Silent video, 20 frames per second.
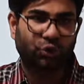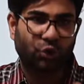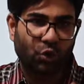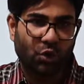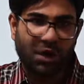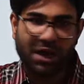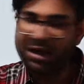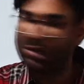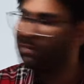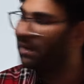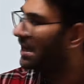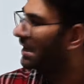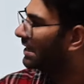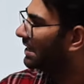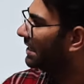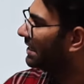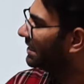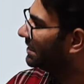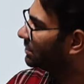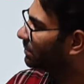तो हमारे
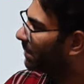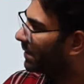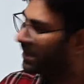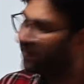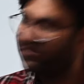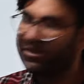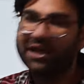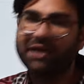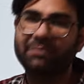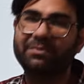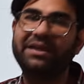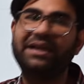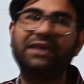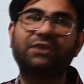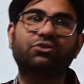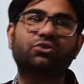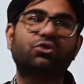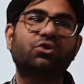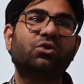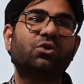इस परिवार में
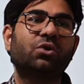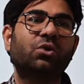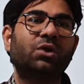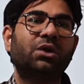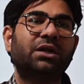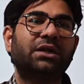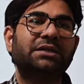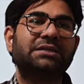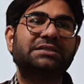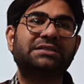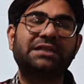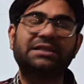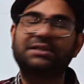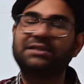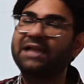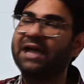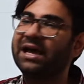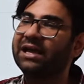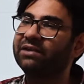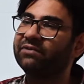
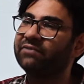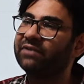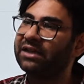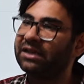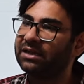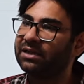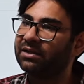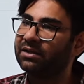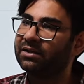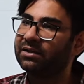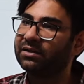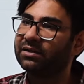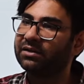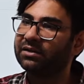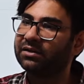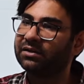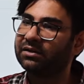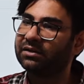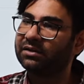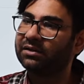एक
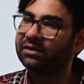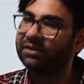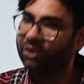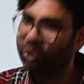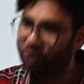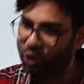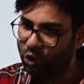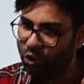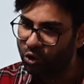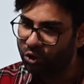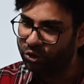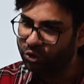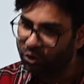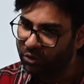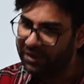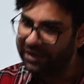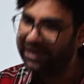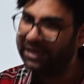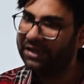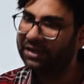लोग तो
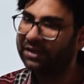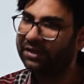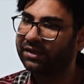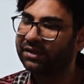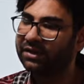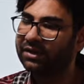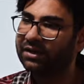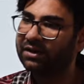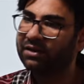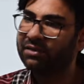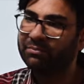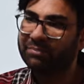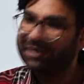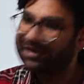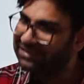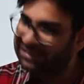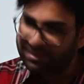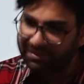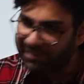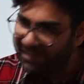हैं पर
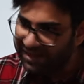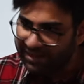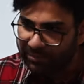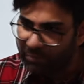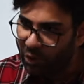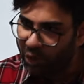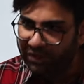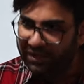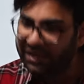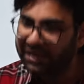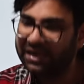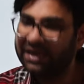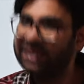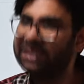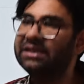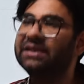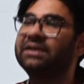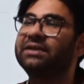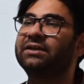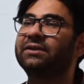सभी इम्पोर्टेंट
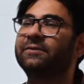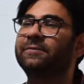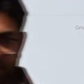नहीं हैं